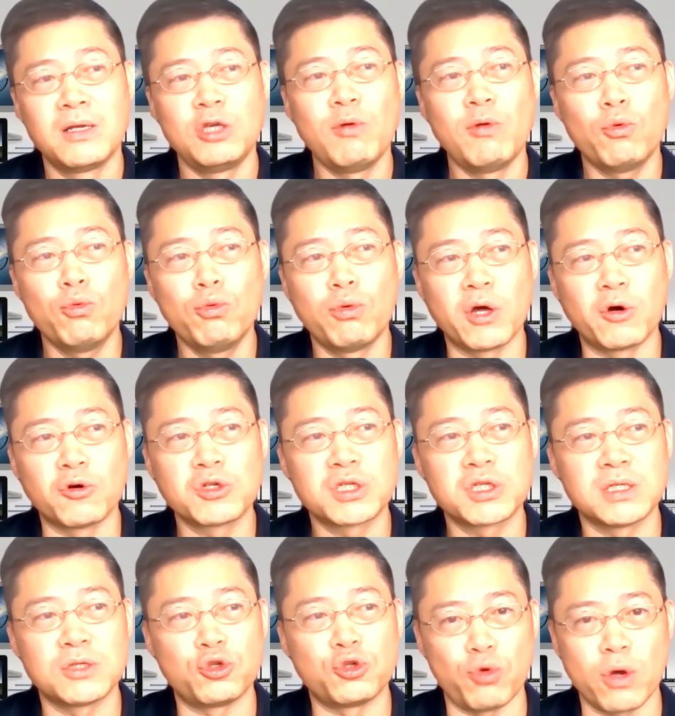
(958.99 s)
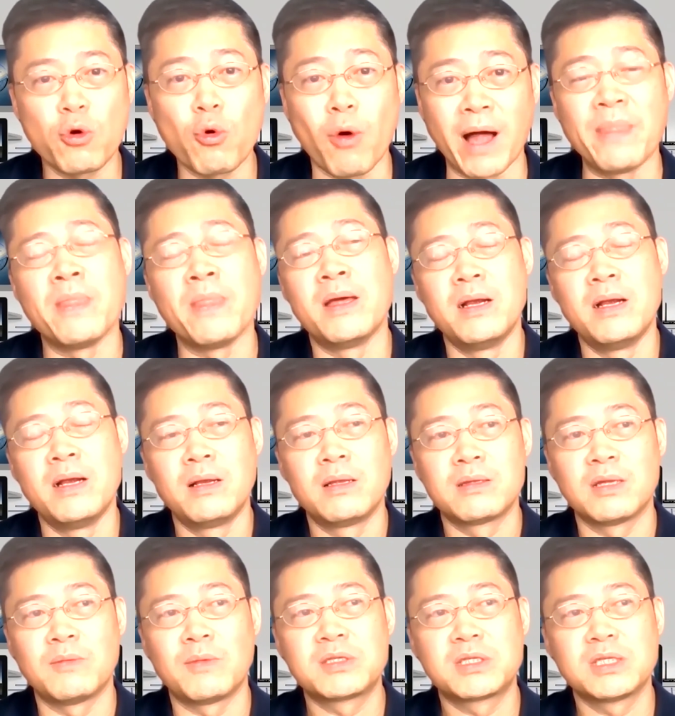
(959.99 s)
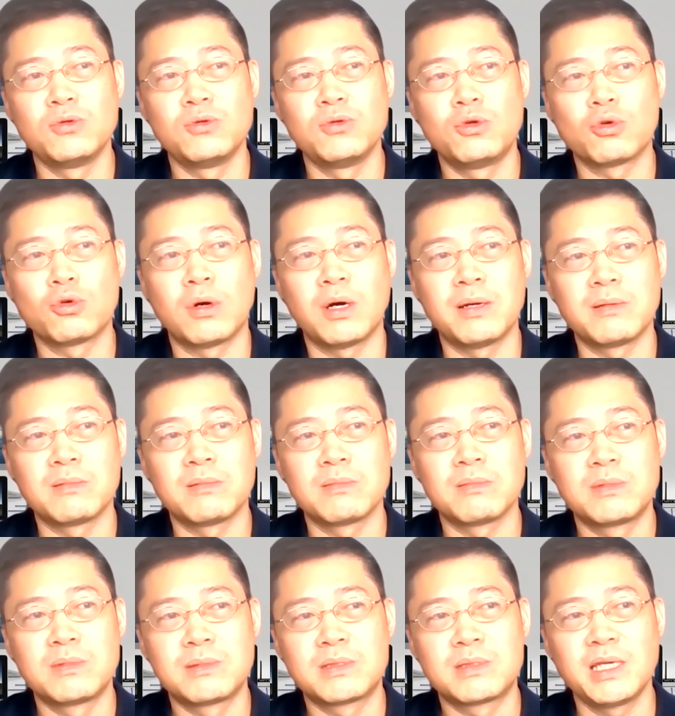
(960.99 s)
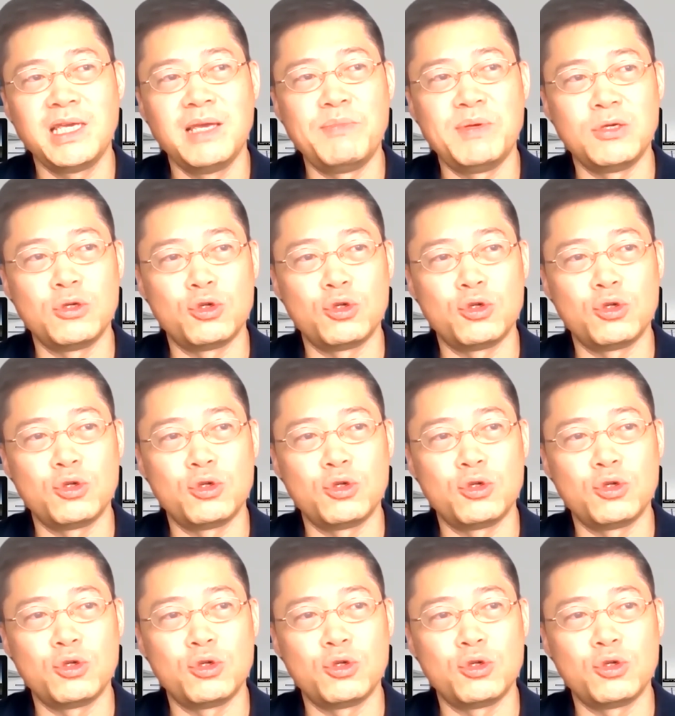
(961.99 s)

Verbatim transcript: 因为物流是血管。那么至于说这一